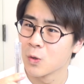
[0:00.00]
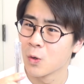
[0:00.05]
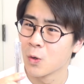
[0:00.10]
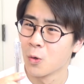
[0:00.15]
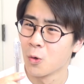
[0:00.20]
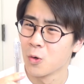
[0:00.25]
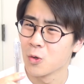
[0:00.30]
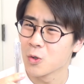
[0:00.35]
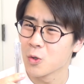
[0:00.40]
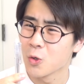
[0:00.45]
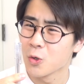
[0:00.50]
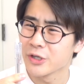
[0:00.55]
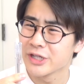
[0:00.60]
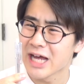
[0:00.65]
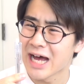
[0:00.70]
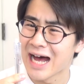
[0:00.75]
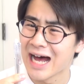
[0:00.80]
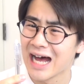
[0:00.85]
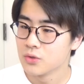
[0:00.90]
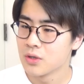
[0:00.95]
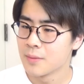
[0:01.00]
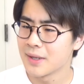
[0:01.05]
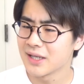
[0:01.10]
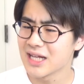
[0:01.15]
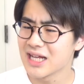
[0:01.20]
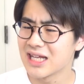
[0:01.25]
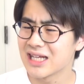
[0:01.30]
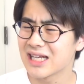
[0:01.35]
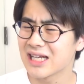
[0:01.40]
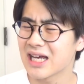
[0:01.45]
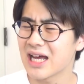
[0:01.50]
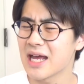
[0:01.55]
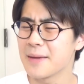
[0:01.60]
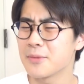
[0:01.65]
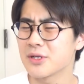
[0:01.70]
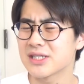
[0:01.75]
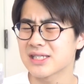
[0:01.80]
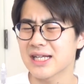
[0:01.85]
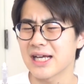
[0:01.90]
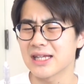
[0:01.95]
ここだ。うわ、まだ一回
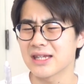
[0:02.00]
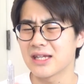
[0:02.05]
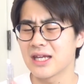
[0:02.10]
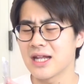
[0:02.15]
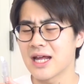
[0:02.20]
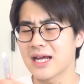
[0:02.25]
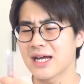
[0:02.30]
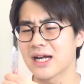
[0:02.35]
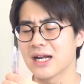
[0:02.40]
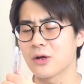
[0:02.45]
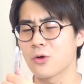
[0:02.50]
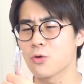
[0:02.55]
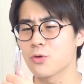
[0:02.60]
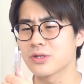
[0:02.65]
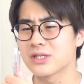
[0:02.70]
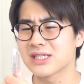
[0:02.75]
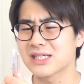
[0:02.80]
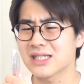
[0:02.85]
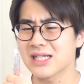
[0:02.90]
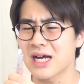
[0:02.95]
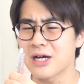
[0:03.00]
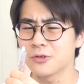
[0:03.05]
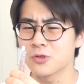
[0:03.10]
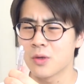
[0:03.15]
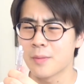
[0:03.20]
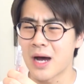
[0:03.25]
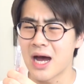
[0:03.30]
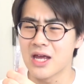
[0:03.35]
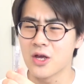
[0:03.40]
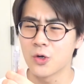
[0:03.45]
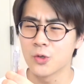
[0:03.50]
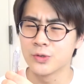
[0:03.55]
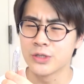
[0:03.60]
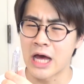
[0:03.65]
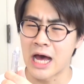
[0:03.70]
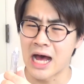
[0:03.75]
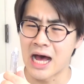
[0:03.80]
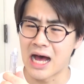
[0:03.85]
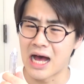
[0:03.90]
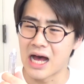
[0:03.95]
も使ってないから、ここ使うの迷う
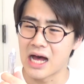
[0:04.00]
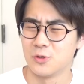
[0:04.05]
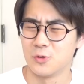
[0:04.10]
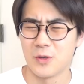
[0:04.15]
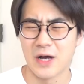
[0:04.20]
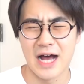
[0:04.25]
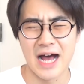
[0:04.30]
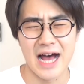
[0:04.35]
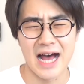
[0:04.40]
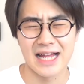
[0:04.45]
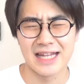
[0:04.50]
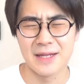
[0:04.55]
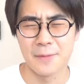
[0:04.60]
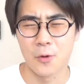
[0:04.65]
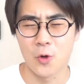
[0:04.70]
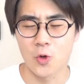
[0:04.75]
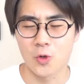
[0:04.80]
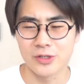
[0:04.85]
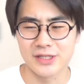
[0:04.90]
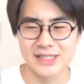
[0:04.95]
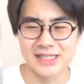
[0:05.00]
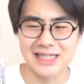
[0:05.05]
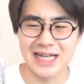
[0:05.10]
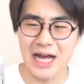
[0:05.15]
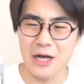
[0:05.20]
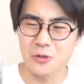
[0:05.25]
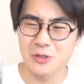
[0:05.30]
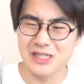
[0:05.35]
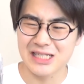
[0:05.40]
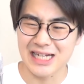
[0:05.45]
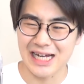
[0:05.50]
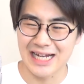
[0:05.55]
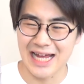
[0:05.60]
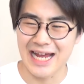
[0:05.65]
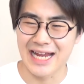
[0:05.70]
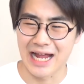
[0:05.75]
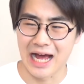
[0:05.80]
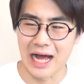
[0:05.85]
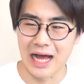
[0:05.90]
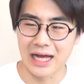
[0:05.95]
な。うわー、でもここ使うしか
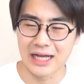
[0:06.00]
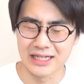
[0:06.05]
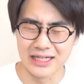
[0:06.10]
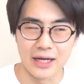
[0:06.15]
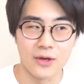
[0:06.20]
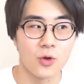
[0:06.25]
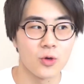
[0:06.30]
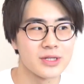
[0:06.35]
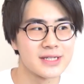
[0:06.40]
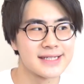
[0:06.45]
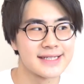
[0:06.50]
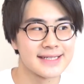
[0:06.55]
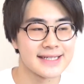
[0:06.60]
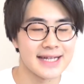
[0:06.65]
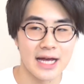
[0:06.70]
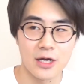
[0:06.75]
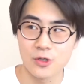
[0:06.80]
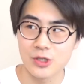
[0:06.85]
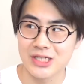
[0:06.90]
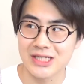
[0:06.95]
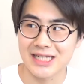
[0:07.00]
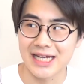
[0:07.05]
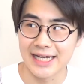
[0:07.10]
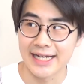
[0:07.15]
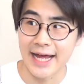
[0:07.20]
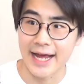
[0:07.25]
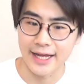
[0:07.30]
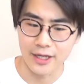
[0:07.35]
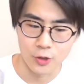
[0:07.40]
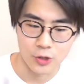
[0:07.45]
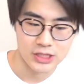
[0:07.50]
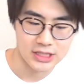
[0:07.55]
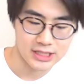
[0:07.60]
ないな。うん、ここ使うしかない。よ